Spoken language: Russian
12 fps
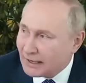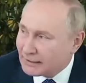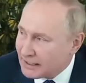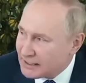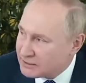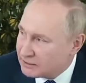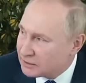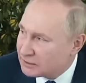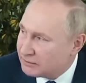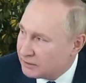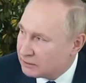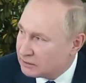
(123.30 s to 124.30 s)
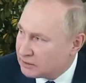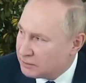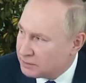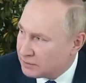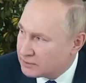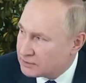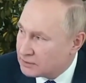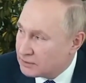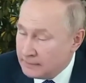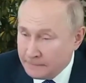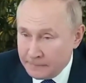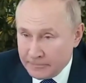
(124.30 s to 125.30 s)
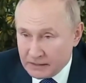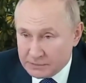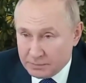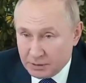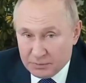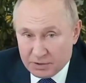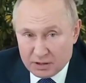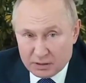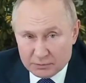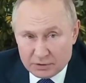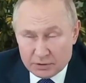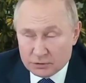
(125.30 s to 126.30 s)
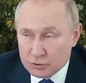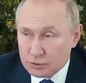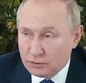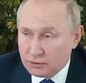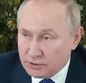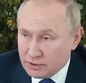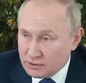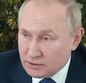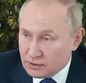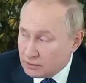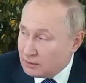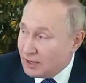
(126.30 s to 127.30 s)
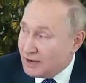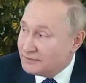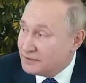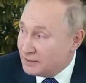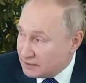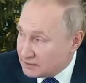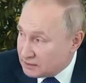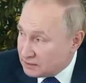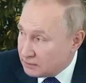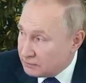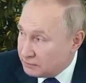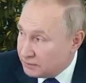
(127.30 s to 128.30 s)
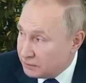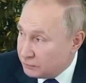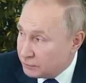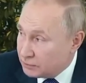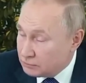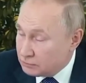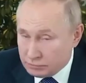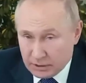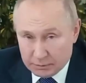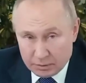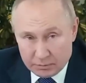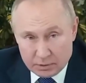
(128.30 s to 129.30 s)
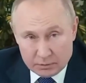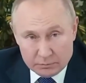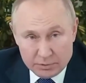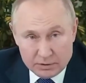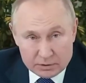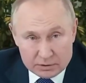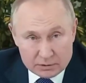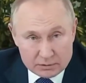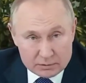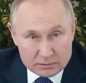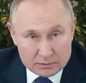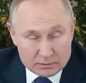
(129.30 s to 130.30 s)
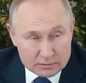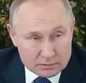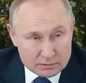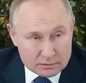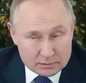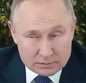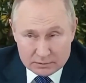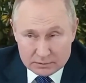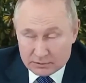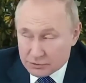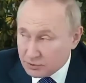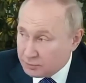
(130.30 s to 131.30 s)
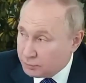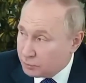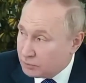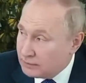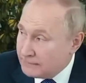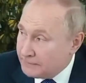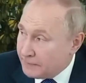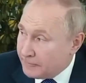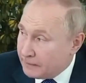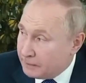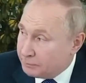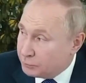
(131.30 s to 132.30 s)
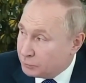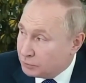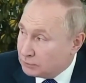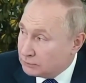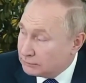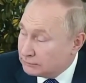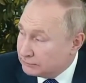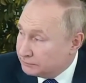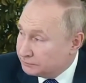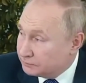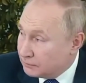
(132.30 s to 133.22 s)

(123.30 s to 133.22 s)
карательных военных операции с применением тяжелой техники, авиации боевой. Прямо били значит, по, по,